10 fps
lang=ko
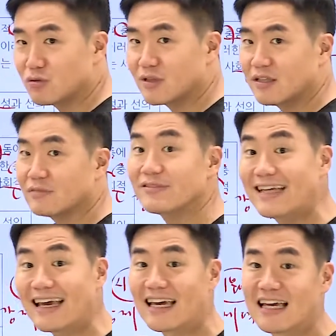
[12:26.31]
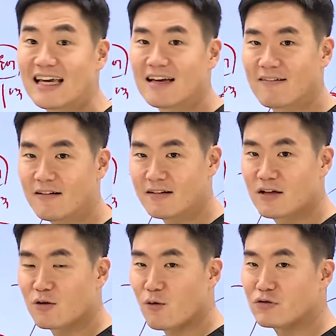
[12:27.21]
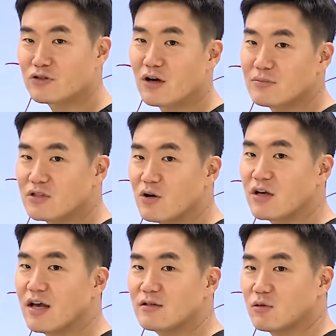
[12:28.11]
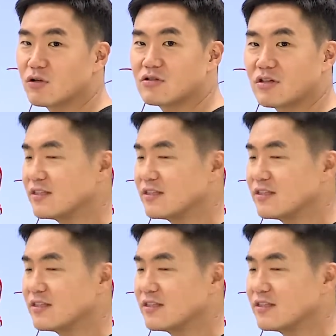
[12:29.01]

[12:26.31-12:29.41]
없기 때문에 어? 공정함, 정의가 도덕적